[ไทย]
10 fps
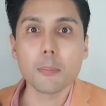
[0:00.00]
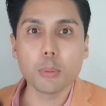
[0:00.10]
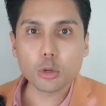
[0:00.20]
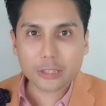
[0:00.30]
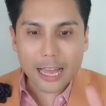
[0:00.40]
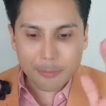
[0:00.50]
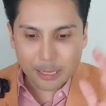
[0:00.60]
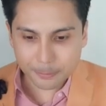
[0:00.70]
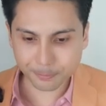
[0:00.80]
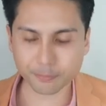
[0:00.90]
พูดตามค
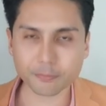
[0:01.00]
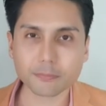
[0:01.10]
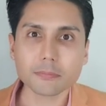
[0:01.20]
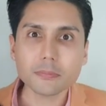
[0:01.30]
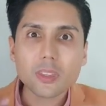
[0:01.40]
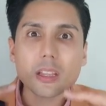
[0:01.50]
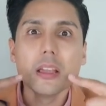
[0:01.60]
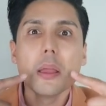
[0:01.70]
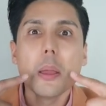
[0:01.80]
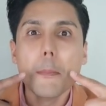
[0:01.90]
รับ
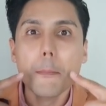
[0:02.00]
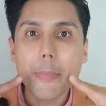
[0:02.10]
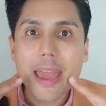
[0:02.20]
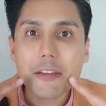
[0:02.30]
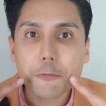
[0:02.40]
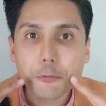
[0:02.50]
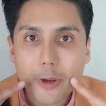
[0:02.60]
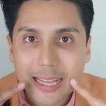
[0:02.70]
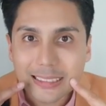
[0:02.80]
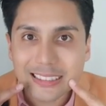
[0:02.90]
make
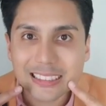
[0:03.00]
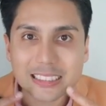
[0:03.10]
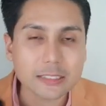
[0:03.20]
friends